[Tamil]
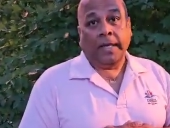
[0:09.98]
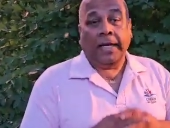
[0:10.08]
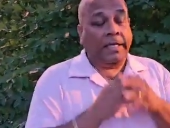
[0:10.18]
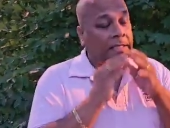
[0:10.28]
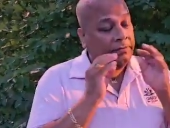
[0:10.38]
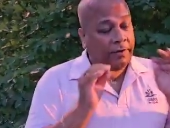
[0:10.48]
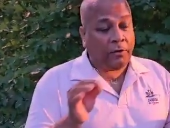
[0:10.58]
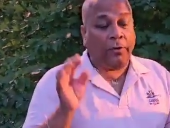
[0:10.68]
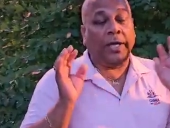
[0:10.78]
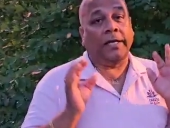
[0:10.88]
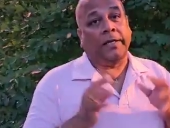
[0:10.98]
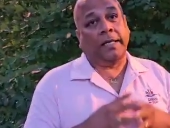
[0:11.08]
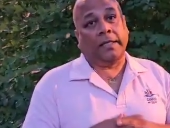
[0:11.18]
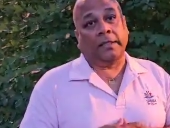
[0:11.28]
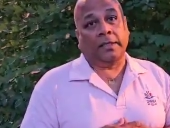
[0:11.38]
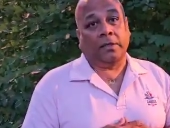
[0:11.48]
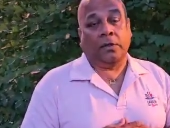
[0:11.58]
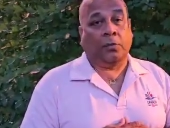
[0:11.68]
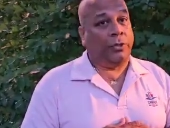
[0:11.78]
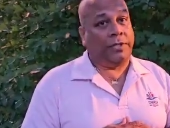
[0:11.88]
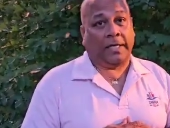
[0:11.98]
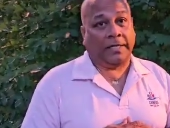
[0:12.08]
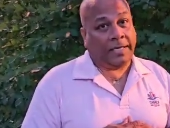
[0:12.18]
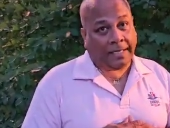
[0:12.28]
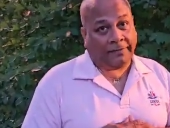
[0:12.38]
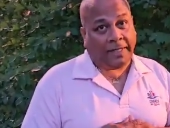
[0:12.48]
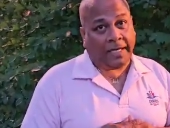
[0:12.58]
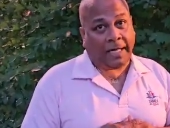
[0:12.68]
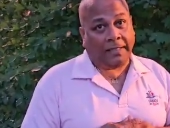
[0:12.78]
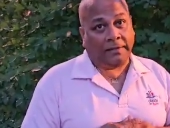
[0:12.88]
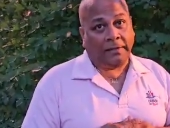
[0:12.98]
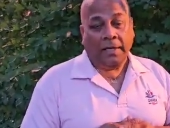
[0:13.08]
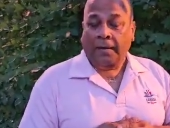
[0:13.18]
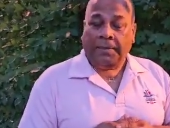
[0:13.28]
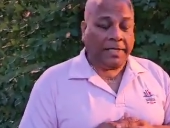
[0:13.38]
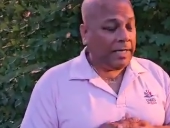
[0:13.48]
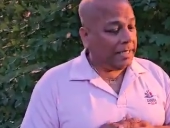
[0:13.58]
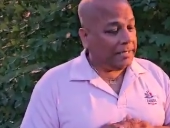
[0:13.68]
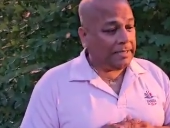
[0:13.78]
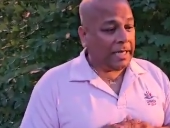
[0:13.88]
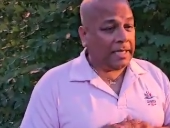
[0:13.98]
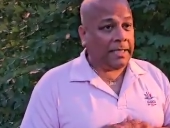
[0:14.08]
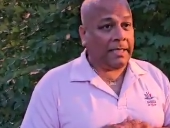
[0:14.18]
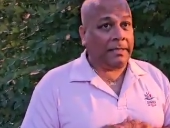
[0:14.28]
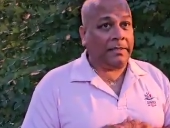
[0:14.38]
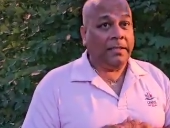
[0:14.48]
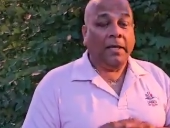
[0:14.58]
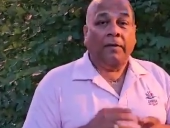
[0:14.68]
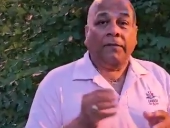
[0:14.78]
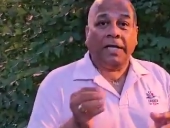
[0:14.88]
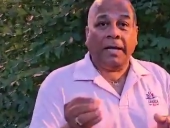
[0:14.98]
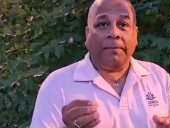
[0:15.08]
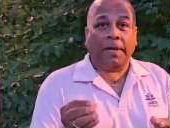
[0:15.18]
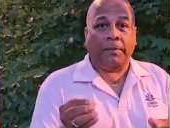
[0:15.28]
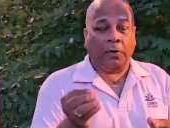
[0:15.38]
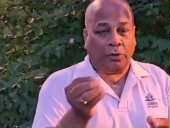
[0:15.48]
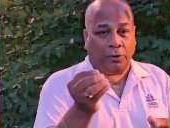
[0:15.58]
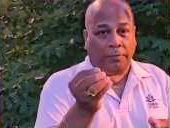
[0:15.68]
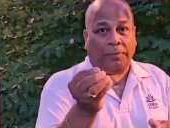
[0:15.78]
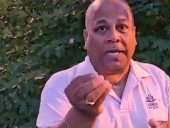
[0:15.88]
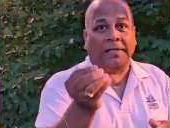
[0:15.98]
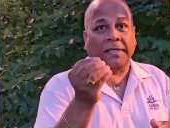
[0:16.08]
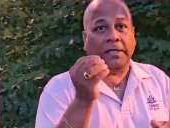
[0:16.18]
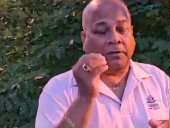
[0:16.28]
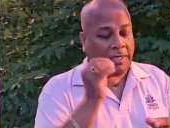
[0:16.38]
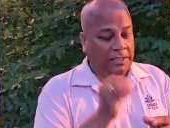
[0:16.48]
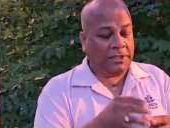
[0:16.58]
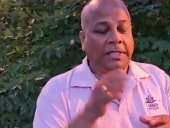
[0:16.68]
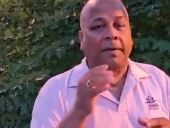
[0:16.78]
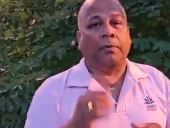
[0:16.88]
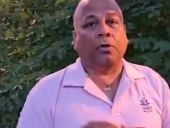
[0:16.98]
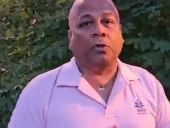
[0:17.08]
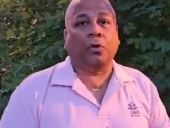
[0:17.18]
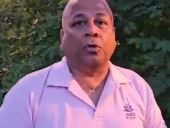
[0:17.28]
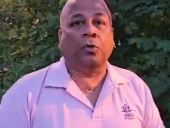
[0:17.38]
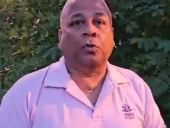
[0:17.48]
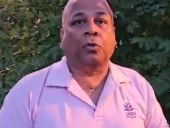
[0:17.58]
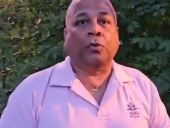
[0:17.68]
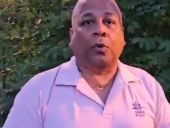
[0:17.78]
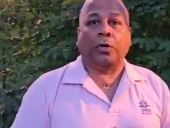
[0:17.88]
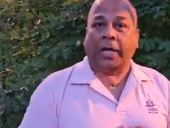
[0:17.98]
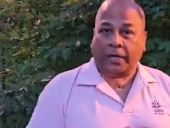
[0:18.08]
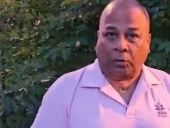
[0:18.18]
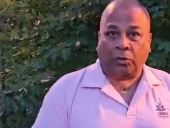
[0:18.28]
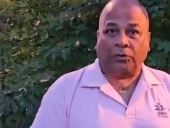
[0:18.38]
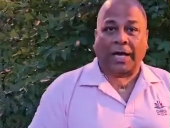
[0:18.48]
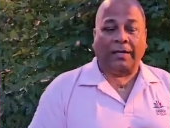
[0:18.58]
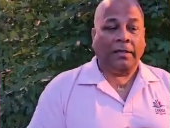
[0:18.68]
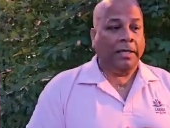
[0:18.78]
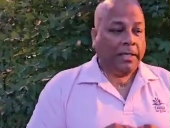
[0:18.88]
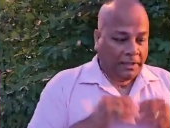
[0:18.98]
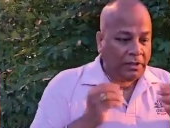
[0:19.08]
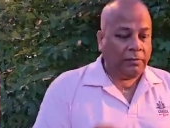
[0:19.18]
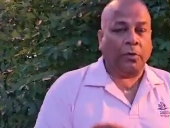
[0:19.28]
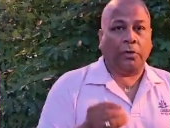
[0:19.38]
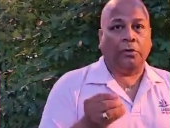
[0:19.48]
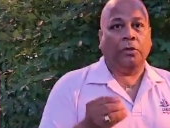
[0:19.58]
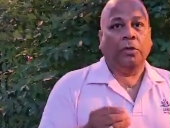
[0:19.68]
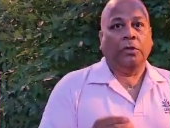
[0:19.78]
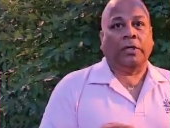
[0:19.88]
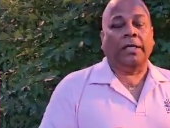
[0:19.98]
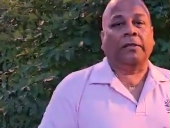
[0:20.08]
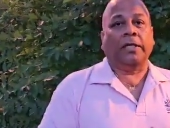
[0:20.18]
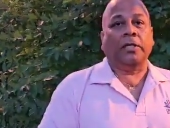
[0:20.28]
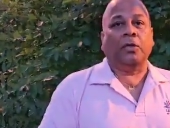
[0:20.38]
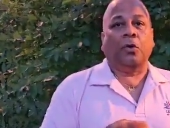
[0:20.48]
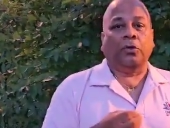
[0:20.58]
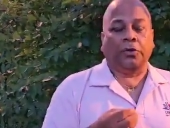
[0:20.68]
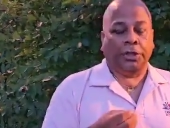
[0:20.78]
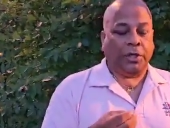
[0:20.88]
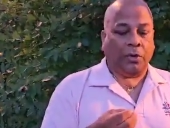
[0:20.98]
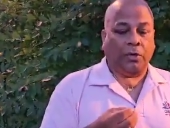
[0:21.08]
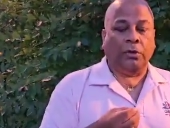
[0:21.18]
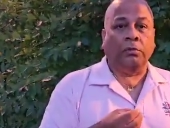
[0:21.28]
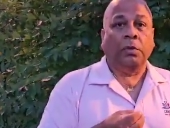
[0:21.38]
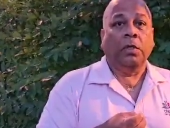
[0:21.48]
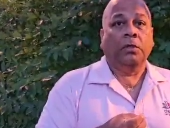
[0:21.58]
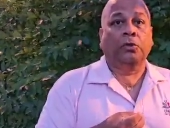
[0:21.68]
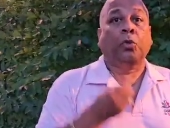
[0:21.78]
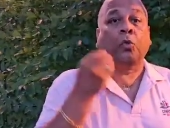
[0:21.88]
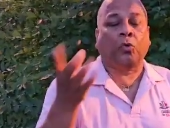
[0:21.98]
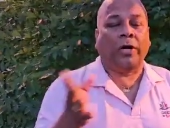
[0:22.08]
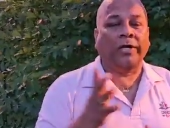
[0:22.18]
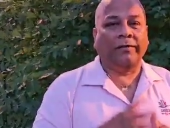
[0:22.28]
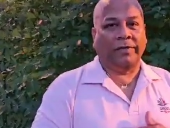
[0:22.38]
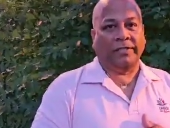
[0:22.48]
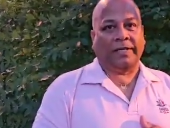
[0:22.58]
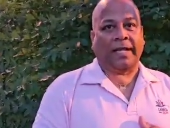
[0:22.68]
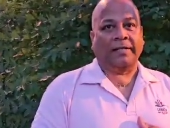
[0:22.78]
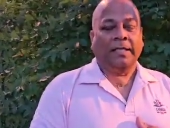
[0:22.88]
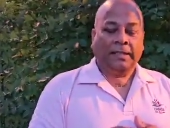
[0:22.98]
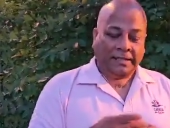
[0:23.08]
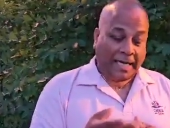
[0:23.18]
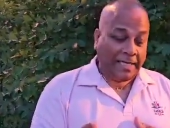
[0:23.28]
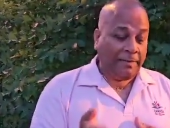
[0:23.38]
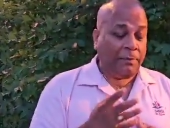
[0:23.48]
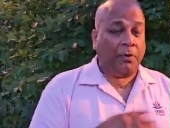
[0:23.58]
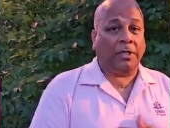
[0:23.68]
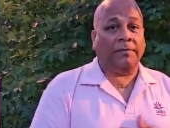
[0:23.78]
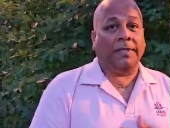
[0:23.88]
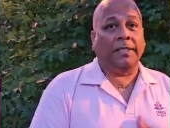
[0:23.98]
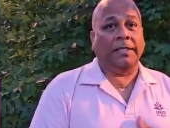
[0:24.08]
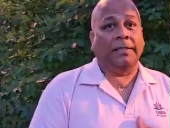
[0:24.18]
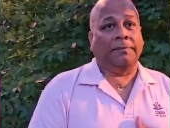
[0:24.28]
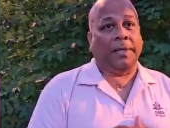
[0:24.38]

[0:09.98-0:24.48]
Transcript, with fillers: இனி இவரோட எனக்கு குடித்தன நடத்தலாது பெரிய கரைச்சலாக கிடக்கு குடியப்புறம் ஒரு பிளேன் டீக்குள்ளே இஞ்சியை போட்டு கொண்டு கொண்டே கொடுத்தால் இதுவும் ஒரு தே தண்ணியோ ஒரு டீயோண்டு உண்டு சுருண்டு விழுகிறேன் சரி போட்டு வந்துட்டு